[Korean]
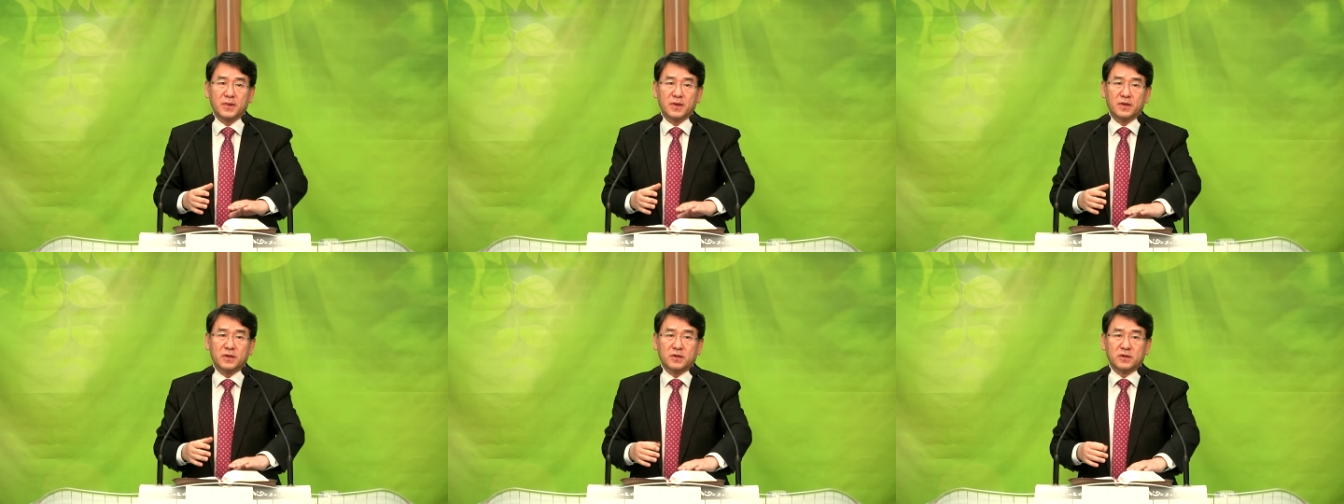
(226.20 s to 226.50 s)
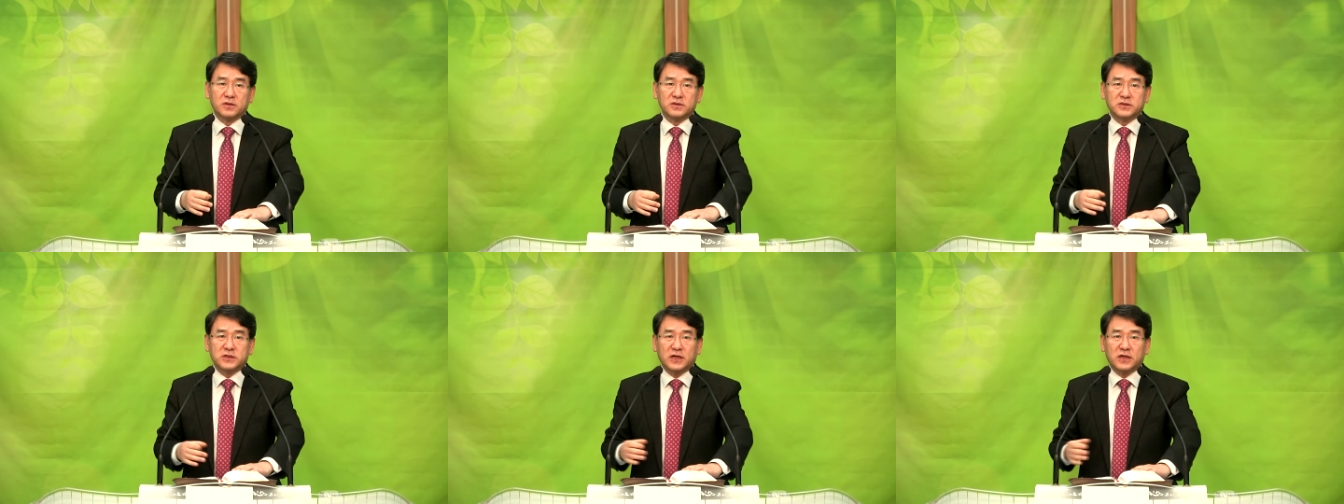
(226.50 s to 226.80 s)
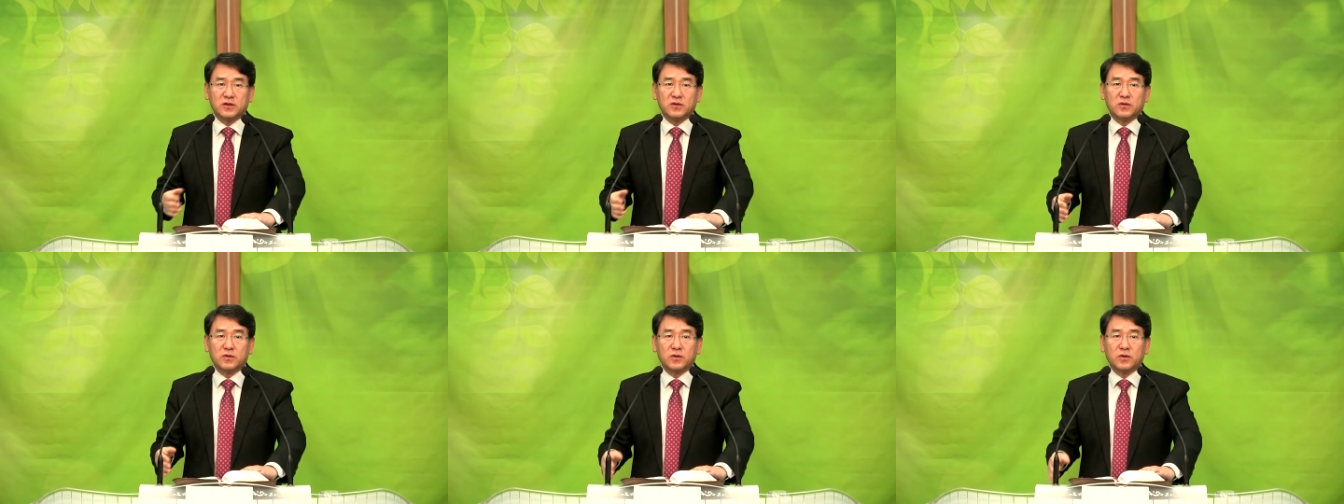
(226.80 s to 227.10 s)
그렇지
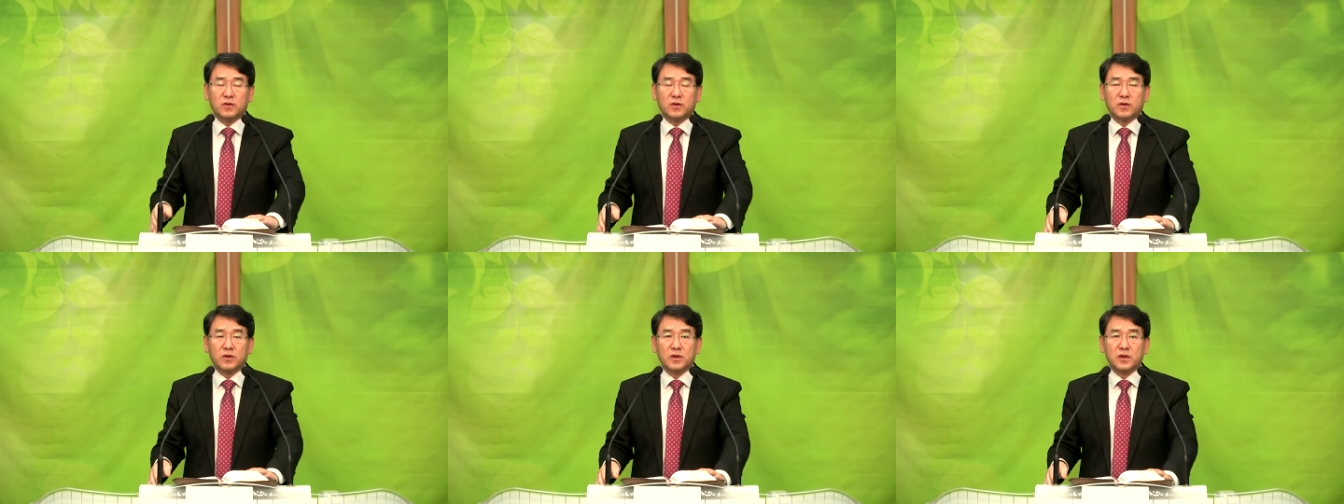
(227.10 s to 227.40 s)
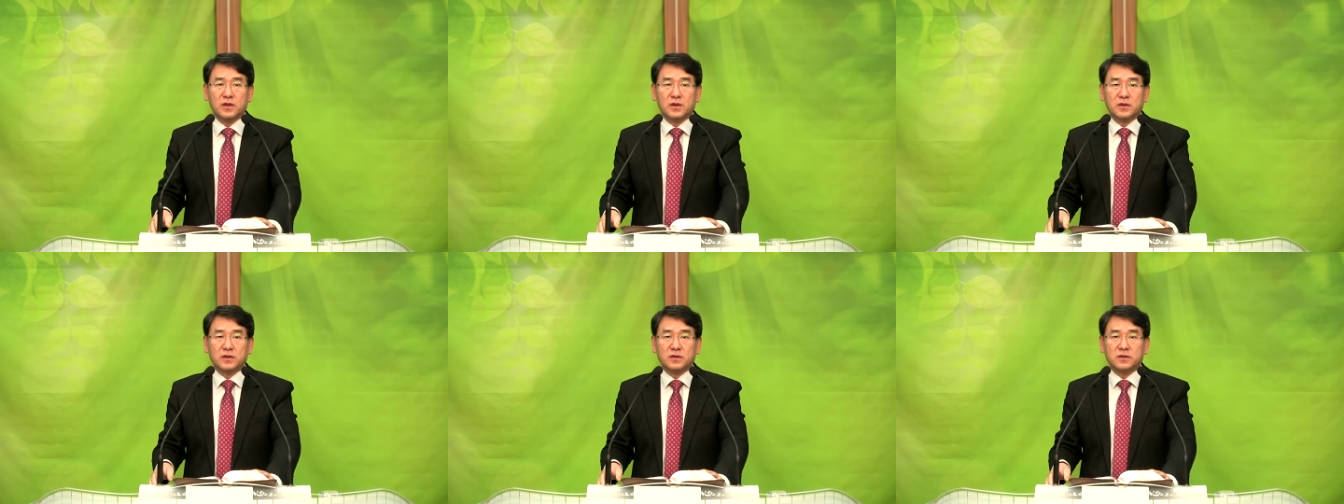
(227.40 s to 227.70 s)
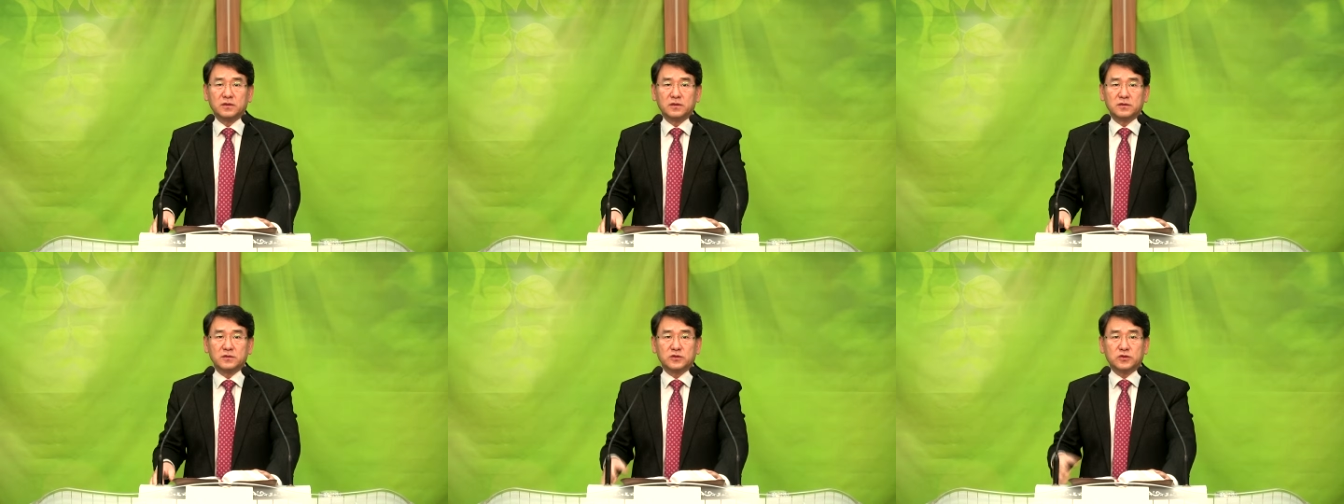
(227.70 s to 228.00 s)
않고
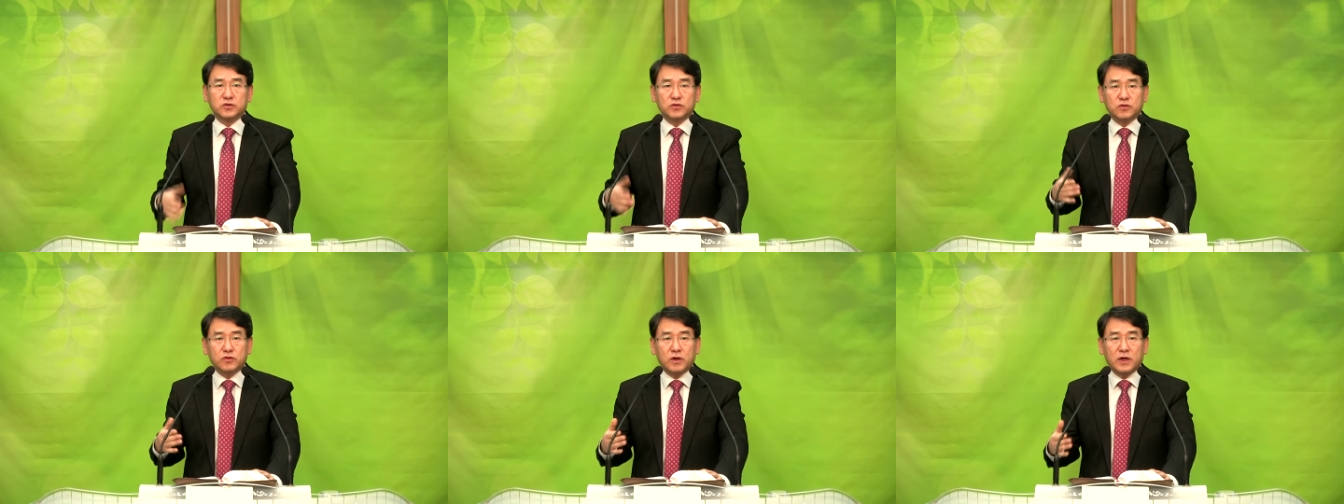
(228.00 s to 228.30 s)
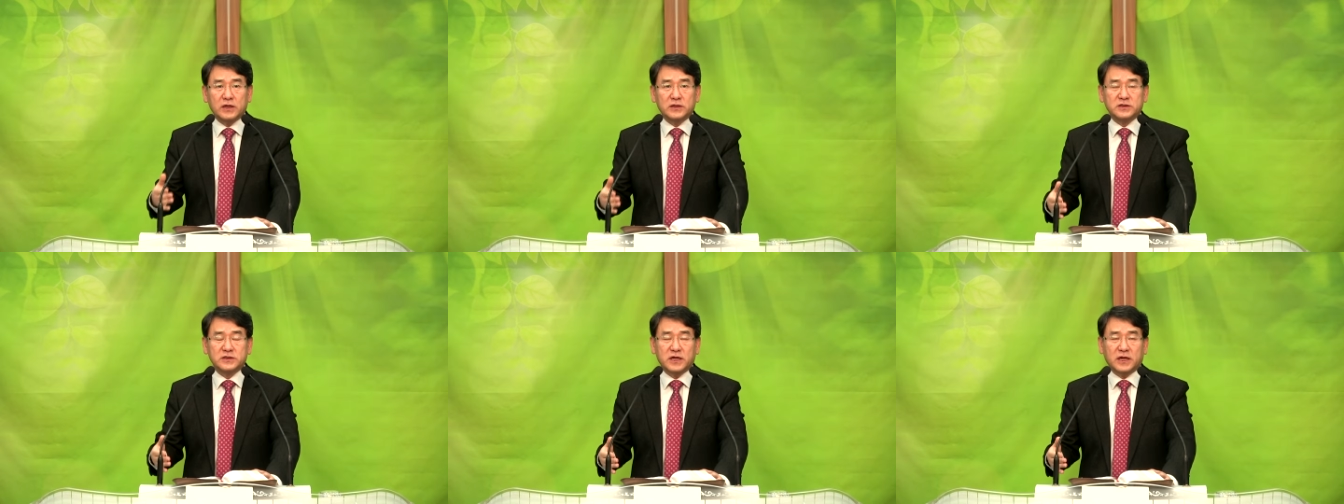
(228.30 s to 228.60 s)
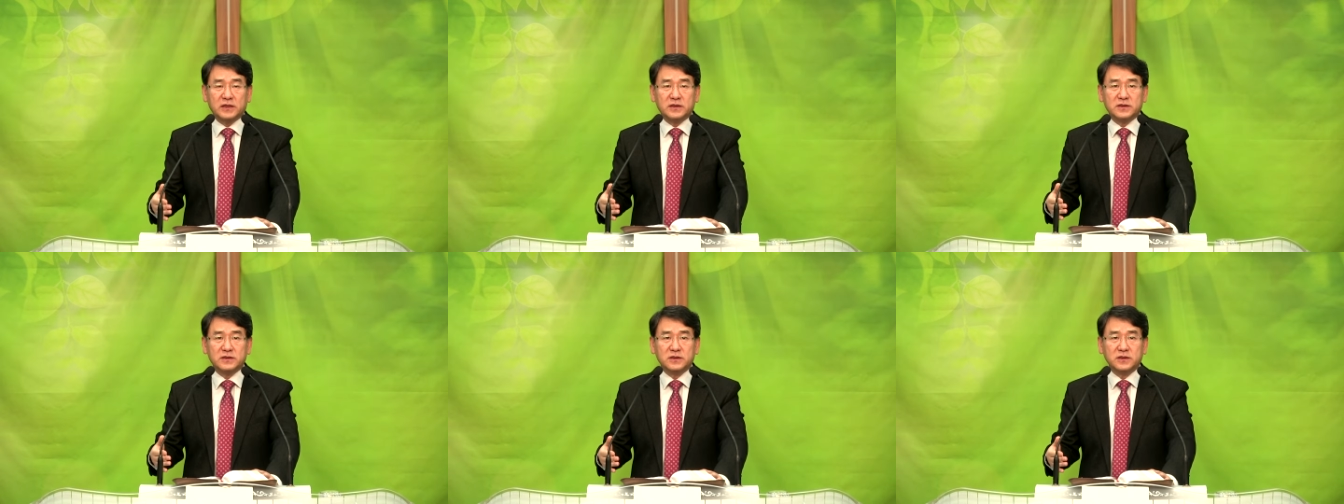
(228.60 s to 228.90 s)
어, 수고하지
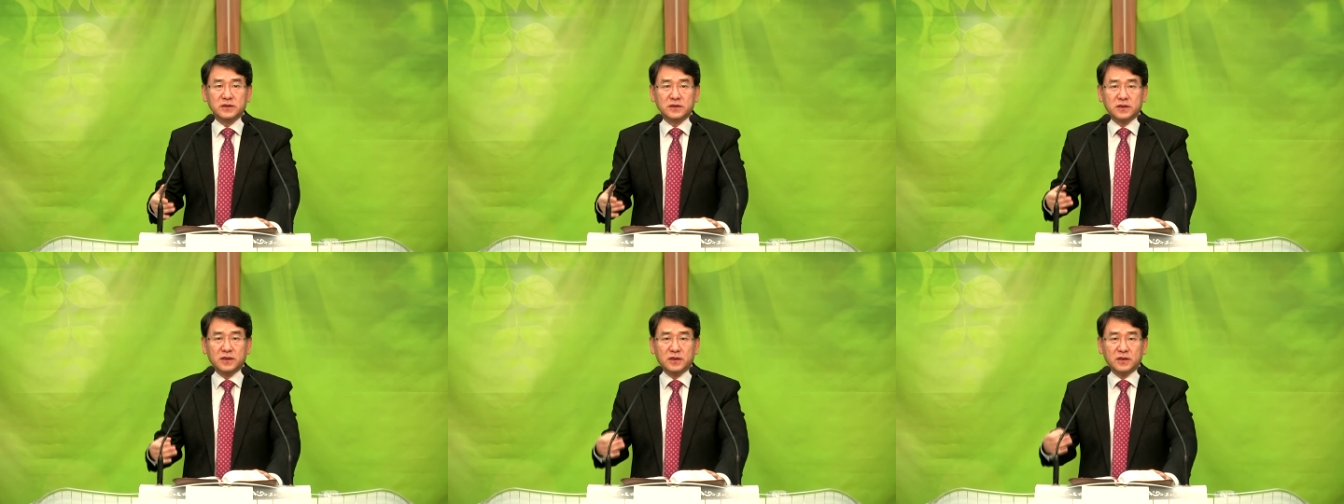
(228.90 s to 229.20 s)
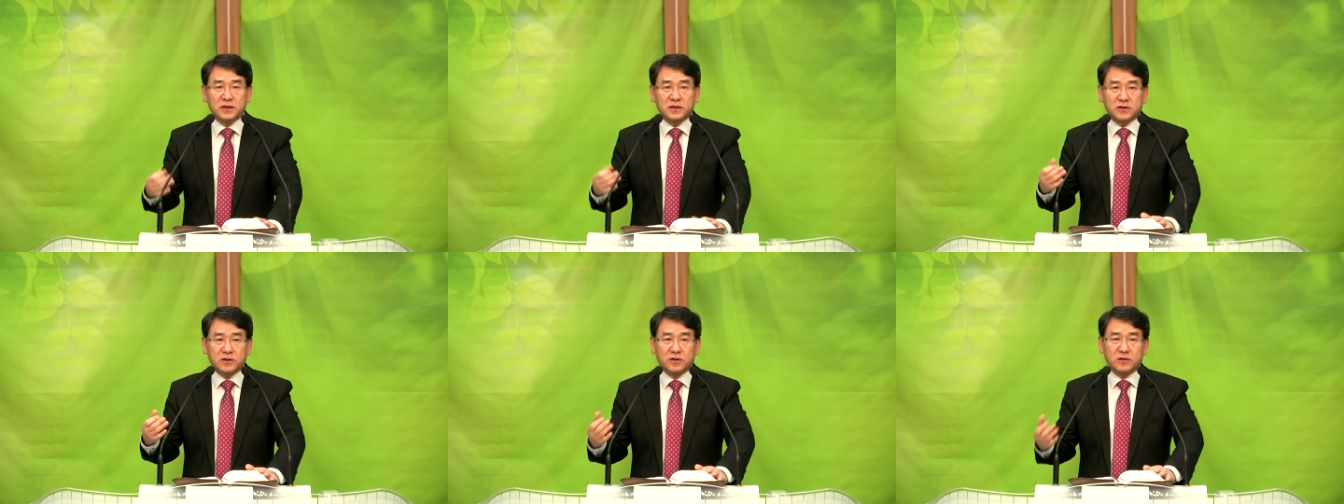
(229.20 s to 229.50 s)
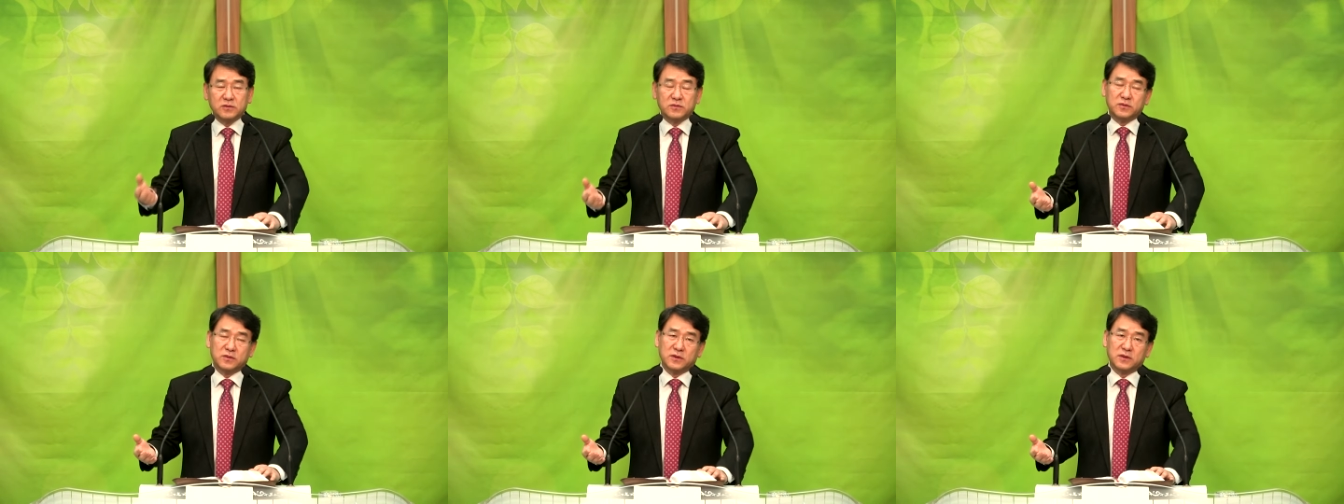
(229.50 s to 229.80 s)
않는
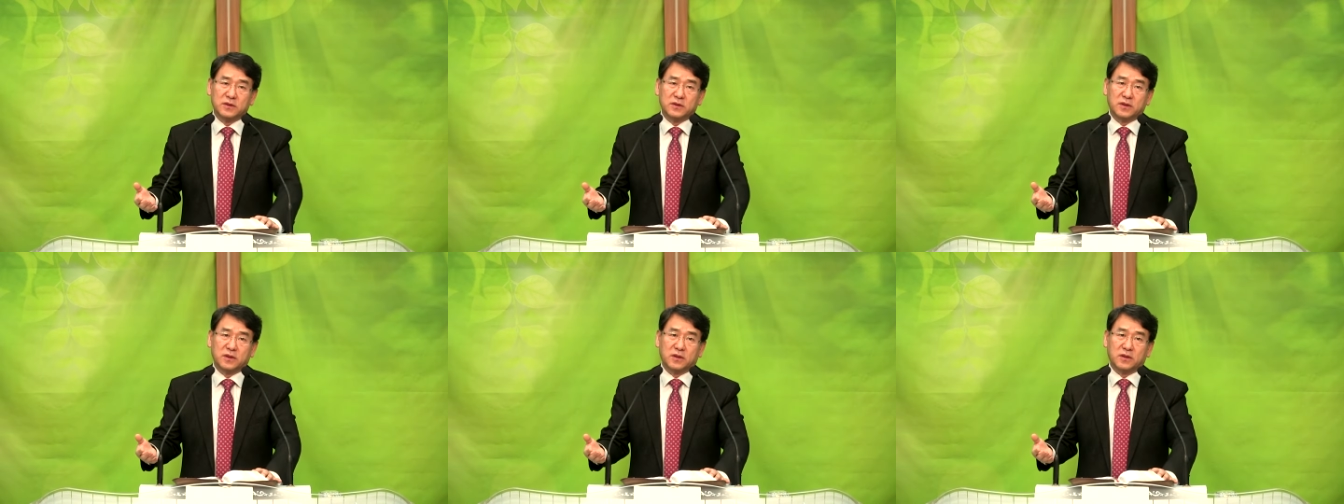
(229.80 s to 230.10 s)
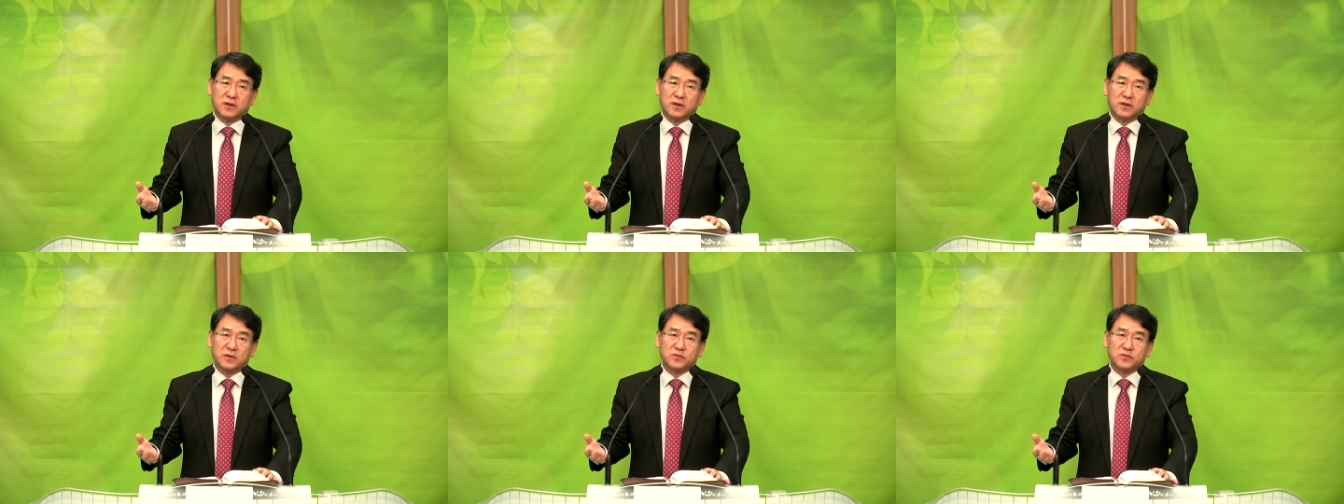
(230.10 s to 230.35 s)
그런 어,